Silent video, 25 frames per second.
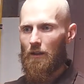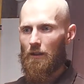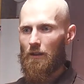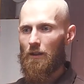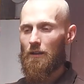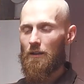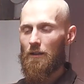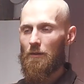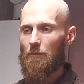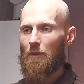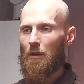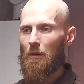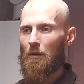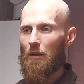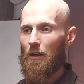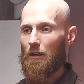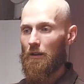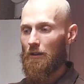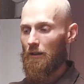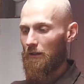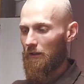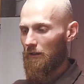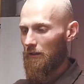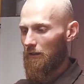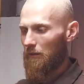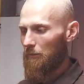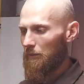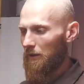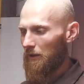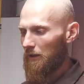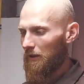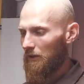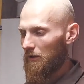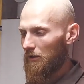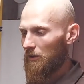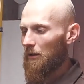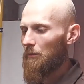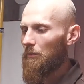Kiedy ma, a kiedy by
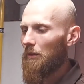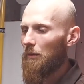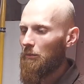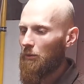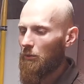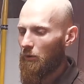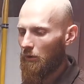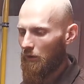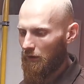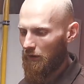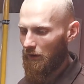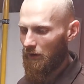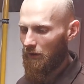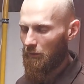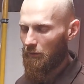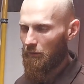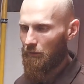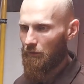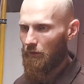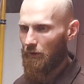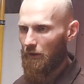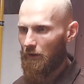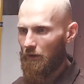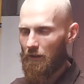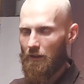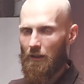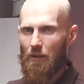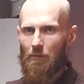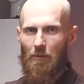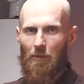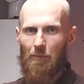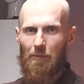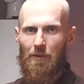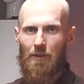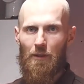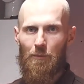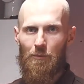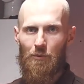nie trzeba było tego bufora? No jak
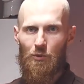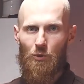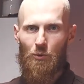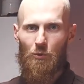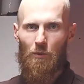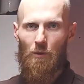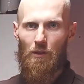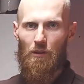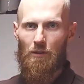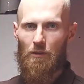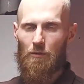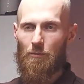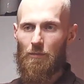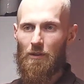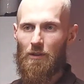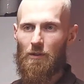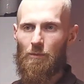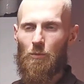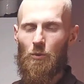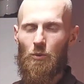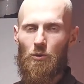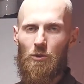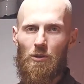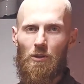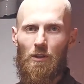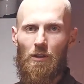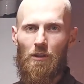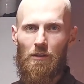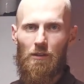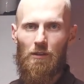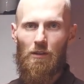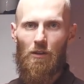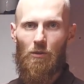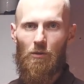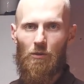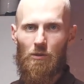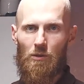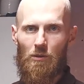mamy na przykład
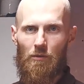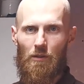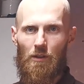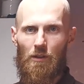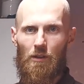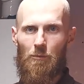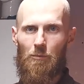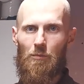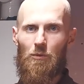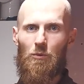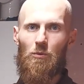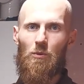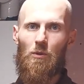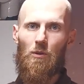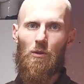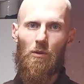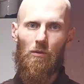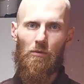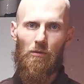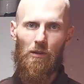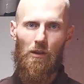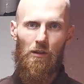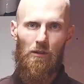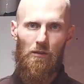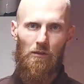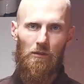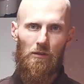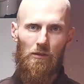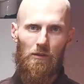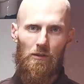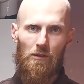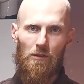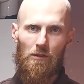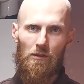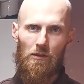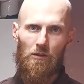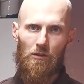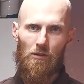bezpośrednie ogrzewanie podłogowe,
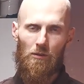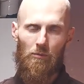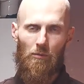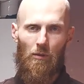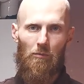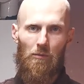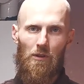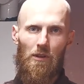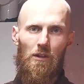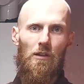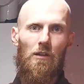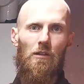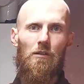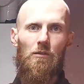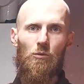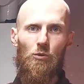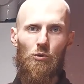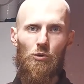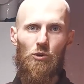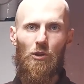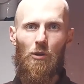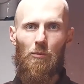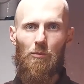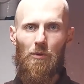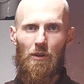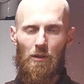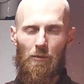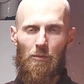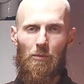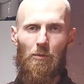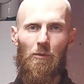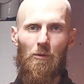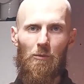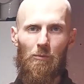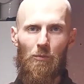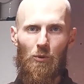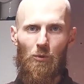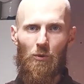Czyli mamy jeden duży obiekt
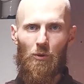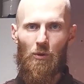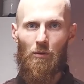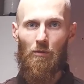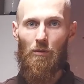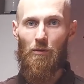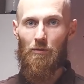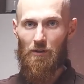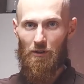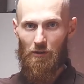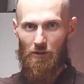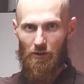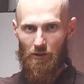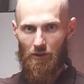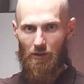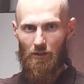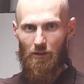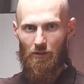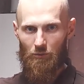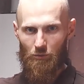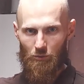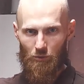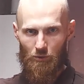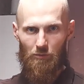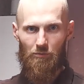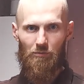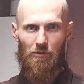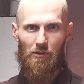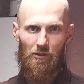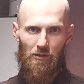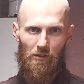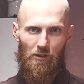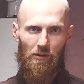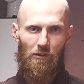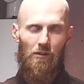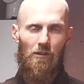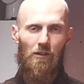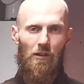podłogowy, w sensie jeden duży, w
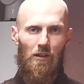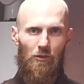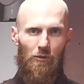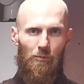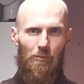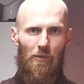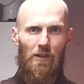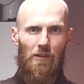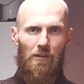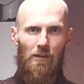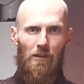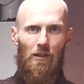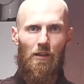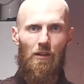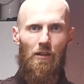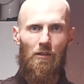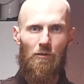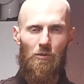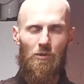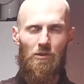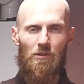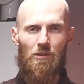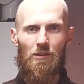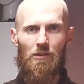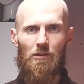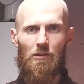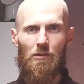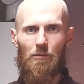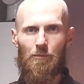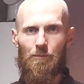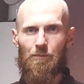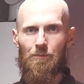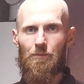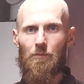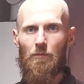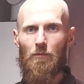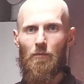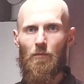sensie ileś pętel, ale wszystkie
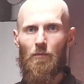są